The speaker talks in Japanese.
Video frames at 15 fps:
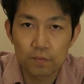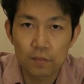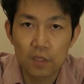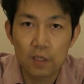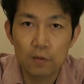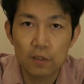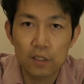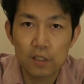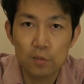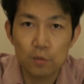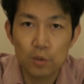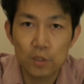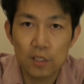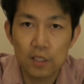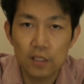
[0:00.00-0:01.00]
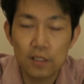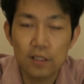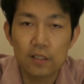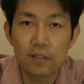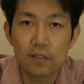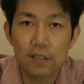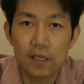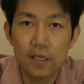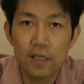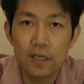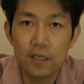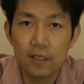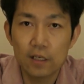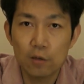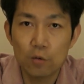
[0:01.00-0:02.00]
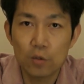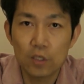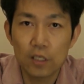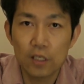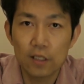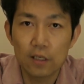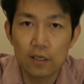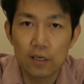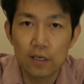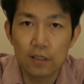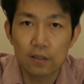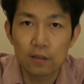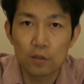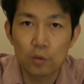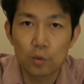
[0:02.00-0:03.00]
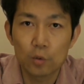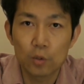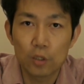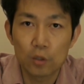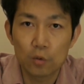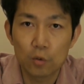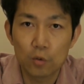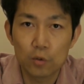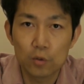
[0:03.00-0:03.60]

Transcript: で、私も使っててですね、結構綺麗だなっていうことで、この